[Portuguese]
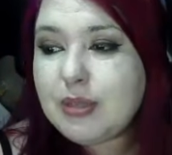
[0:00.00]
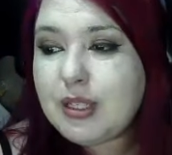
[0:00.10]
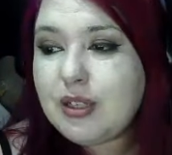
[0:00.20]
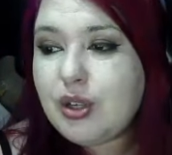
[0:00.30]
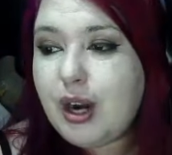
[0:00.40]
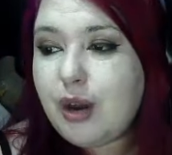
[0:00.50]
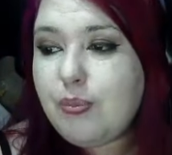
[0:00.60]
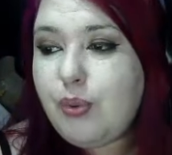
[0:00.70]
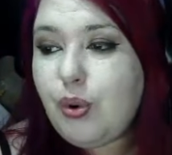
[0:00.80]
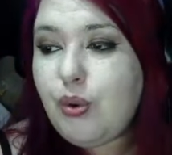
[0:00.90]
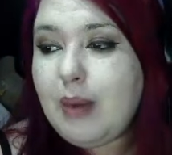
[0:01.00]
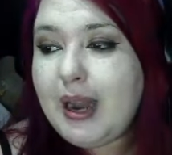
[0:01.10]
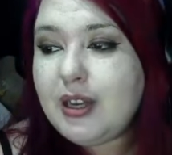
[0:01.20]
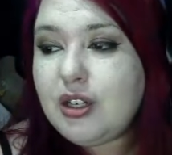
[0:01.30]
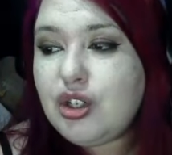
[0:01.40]
adicionar um pouco
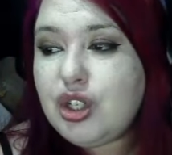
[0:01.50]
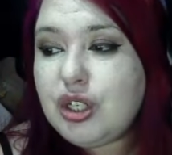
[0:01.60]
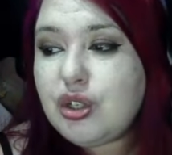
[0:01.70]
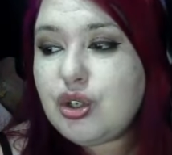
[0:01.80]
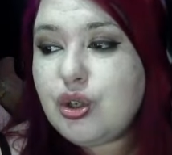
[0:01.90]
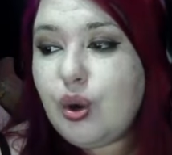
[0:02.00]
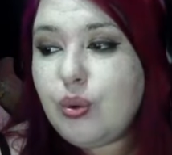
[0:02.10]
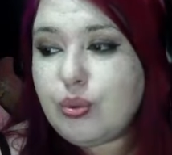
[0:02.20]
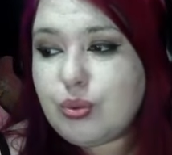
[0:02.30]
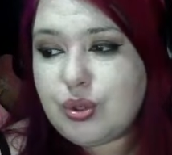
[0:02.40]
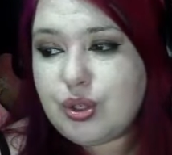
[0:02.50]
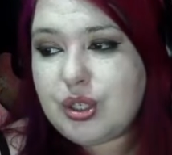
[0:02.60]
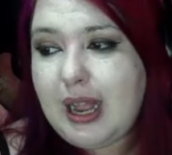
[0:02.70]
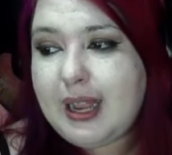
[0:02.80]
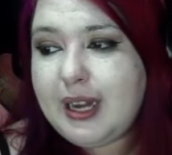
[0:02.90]
mais de sons,
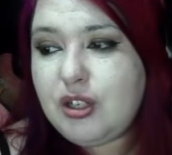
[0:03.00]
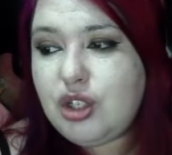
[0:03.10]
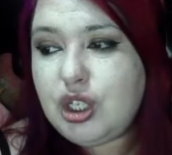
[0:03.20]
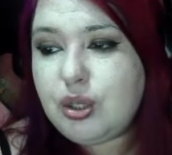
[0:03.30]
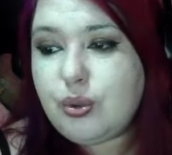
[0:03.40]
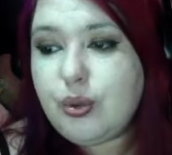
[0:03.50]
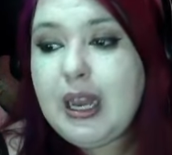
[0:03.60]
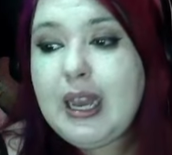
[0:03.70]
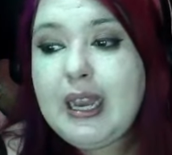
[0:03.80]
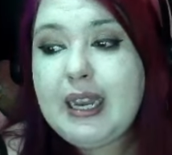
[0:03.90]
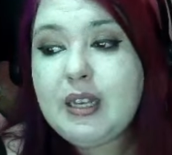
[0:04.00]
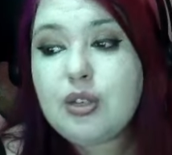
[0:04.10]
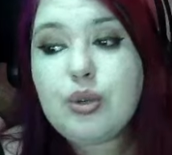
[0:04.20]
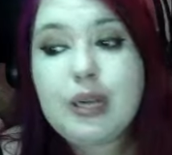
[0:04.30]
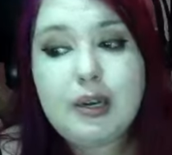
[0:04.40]
acredito. E
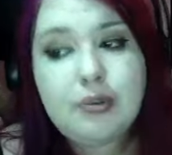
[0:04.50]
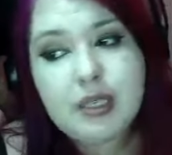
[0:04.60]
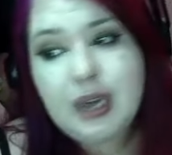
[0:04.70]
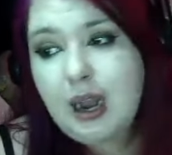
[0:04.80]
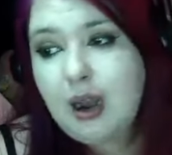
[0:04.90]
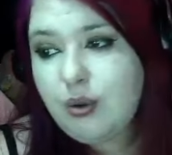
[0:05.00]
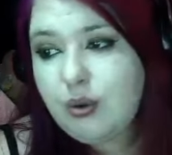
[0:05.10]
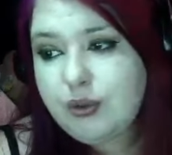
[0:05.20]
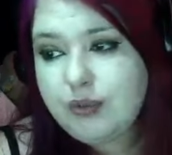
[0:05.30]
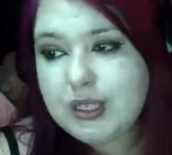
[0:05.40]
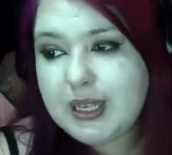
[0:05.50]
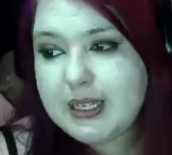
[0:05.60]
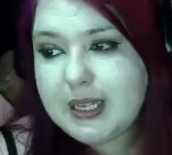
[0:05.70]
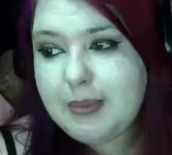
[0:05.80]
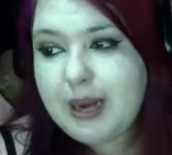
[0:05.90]
isso não será algo que você
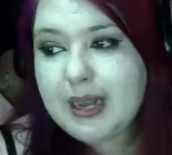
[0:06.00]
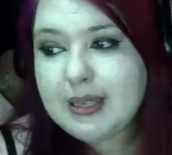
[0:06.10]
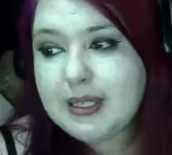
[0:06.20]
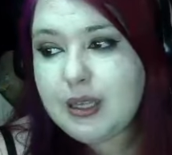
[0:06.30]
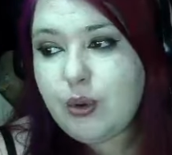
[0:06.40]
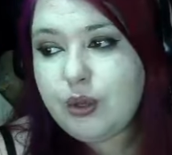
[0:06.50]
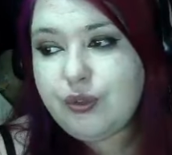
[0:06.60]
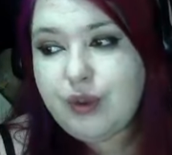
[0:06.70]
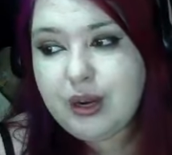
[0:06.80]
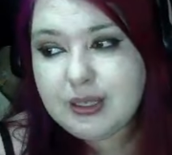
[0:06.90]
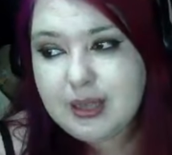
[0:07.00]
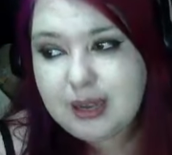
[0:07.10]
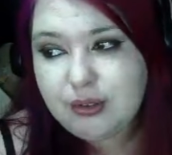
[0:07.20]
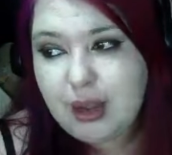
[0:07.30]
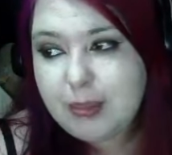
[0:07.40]
receberá assim quando for
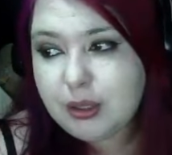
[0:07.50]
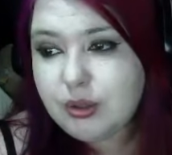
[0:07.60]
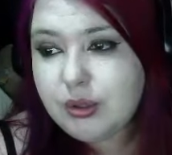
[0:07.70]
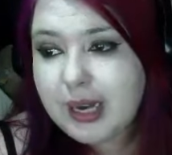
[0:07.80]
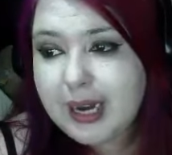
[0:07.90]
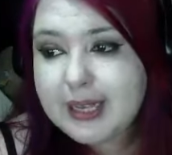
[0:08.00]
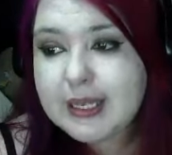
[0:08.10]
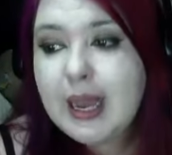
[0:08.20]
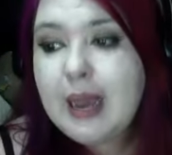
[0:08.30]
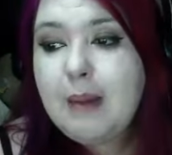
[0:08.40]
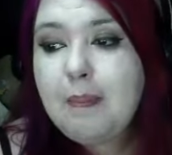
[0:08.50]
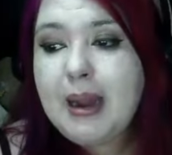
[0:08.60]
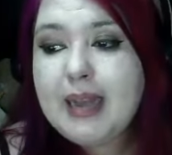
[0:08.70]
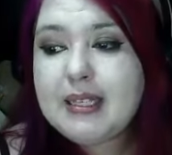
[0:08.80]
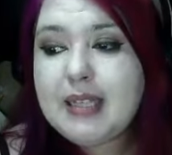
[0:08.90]
lançado o capítulo 3,
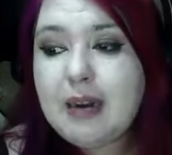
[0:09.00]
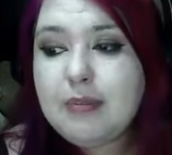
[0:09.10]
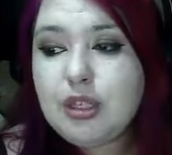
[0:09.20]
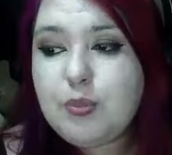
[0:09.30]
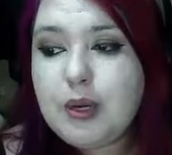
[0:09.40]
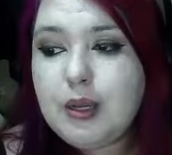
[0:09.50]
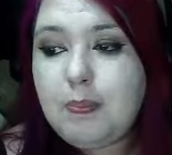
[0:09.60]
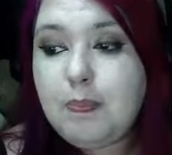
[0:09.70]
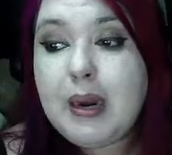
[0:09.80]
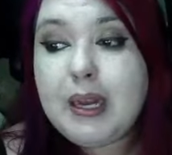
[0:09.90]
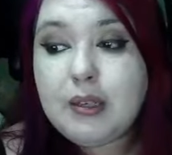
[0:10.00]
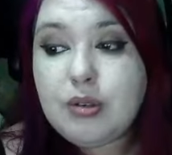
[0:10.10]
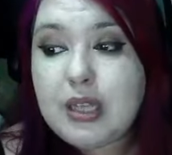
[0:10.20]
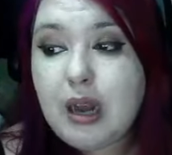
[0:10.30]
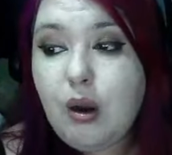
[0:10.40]
mas teremos pl
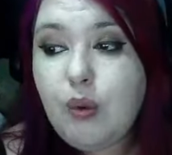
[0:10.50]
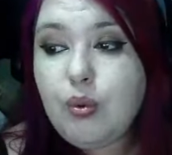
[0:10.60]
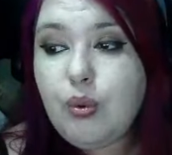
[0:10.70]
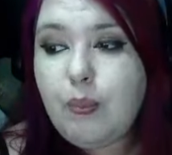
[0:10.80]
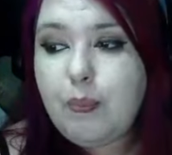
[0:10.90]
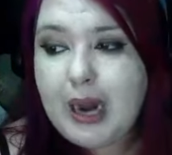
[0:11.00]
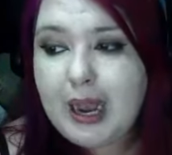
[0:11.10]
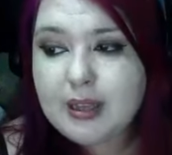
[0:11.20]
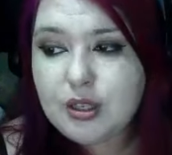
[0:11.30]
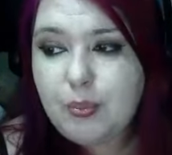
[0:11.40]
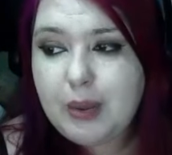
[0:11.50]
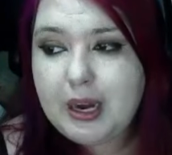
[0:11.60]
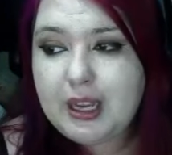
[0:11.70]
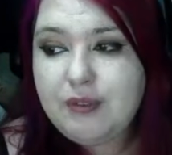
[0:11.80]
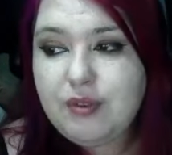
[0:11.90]
planos a longo prazo
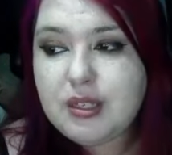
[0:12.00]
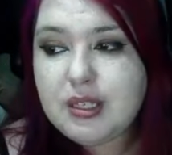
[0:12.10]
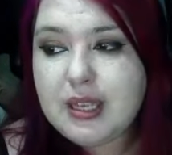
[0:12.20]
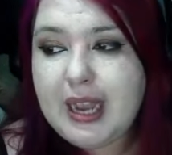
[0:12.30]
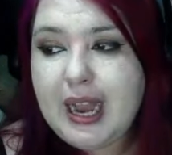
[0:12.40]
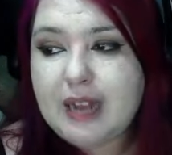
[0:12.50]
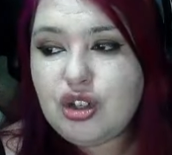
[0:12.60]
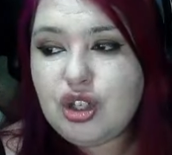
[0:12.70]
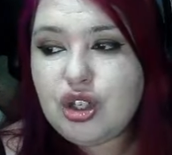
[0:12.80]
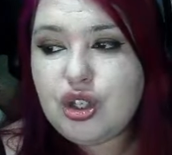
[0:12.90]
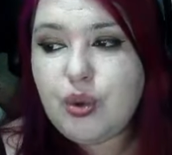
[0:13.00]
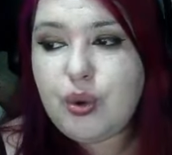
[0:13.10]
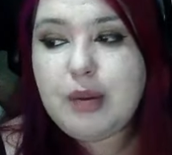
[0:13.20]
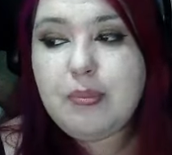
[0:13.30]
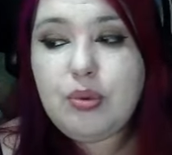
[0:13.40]
para que você
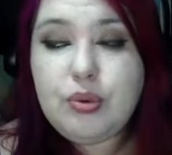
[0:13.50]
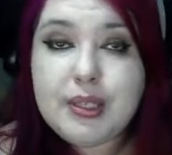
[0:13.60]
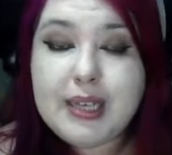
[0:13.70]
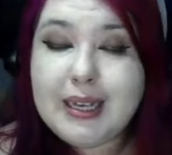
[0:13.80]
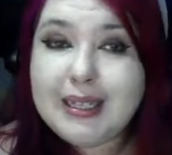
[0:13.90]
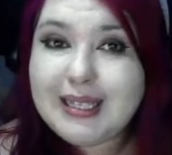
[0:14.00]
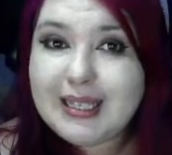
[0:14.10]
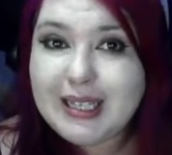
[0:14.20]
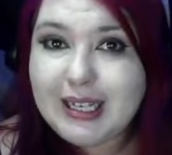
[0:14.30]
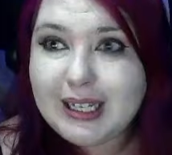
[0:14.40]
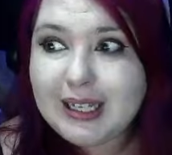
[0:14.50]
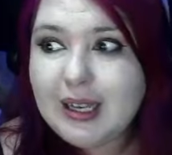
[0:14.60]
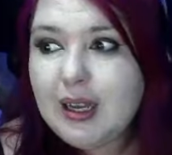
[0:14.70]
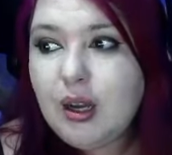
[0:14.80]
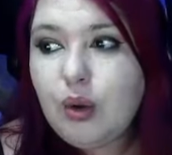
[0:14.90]
adicione música sim.
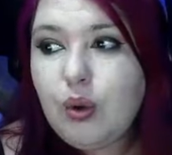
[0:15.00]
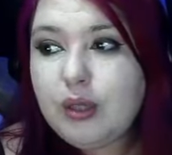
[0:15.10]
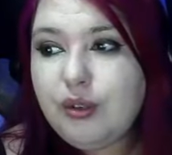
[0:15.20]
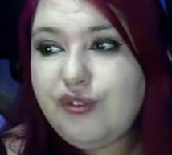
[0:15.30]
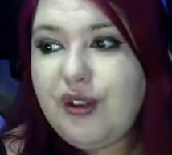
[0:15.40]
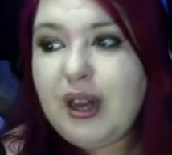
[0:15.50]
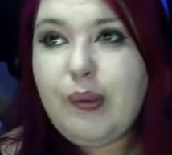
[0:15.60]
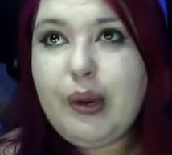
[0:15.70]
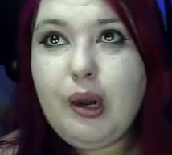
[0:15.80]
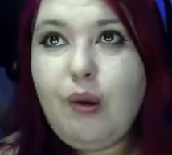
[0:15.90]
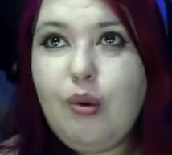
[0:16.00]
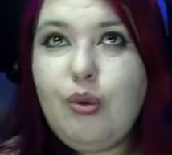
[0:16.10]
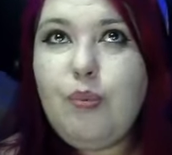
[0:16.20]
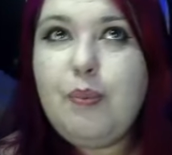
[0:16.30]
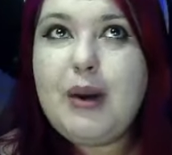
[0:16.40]
Quando falam em
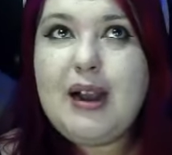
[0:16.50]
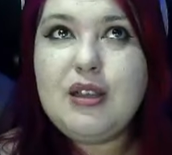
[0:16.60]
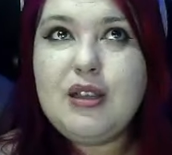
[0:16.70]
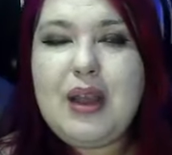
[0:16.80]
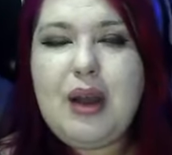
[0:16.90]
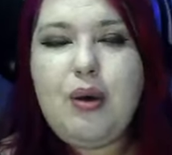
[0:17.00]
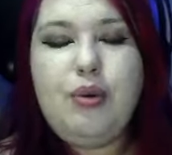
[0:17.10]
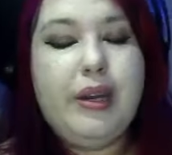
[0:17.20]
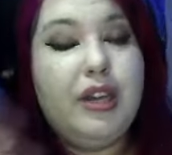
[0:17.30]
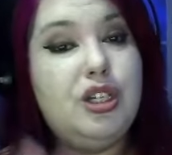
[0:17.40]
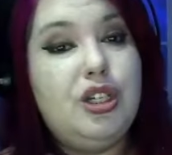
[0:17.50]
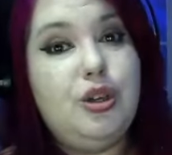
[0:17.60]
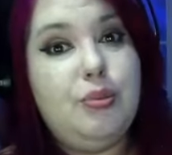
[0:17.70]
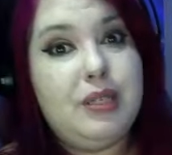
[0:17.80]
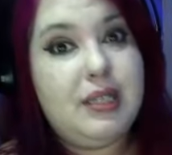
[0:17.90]
longo prazo, é algo que a gente
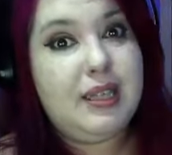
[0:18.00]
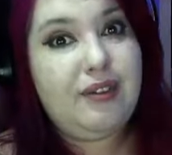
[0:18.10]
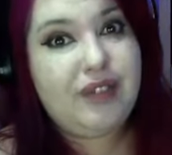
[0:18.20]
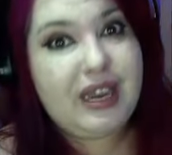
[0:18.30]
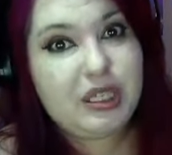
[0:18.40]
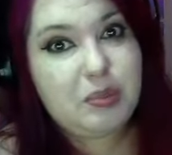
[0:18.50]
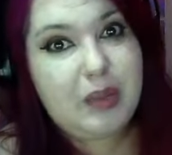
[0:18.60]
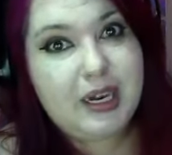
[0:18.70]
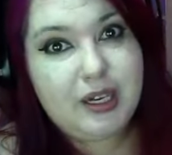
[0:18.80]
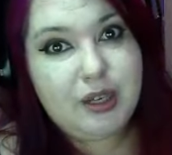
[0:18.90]
não precisa nem ficar esperando